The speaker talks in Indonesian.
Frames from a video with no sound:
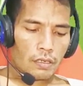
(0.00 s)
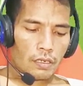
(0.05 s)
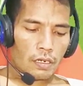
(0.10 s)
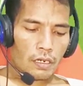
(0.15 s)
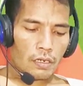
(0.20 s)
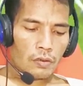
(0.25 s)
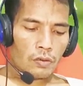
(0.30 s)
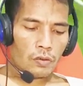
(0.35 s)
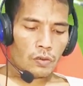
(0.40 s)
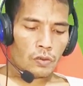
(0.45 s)

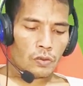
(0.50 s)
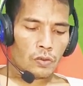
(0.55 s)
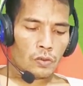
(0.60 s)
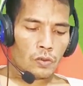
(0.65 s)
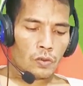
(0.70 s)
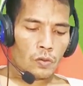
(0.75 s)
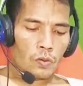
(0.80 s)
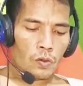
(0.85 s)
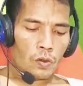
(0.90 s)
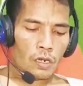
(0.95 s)
dan untuk
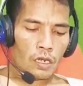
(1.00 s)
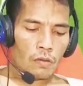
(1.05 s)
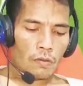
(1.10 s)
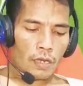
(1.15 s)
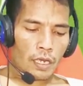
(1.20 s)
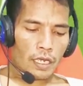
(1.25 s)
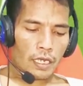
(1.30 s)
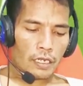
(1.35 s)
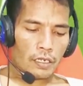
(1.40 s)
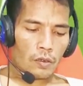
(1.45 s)
nyundul bola
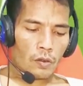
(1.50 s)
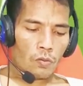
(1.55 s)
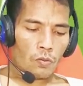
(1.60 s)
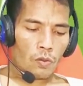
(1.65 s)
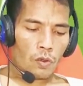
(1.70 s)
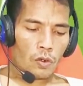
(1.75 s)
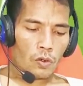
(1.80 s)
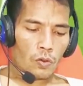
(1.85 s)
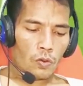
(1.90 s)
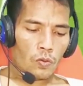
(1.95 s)
pakai
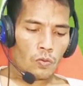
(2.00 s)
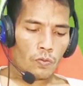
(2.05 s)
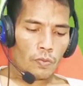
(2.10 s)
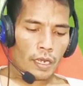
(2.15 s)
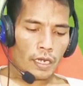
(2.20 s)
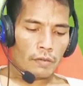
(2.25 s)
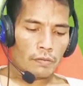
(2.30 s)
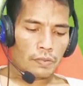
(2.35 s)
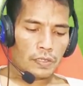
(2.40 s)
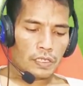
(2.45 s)
tombol
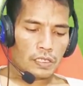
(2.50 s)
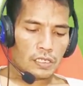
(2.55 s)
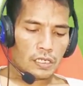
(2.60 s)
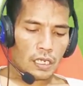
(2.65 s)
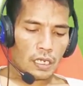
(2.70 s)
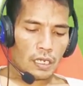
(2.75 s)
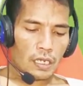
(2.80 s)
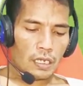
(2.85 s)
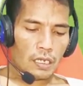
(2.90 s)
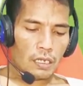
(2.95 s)
umpan
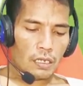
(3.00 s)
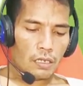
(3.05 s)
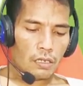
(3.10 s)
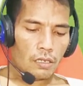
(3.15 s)
bisa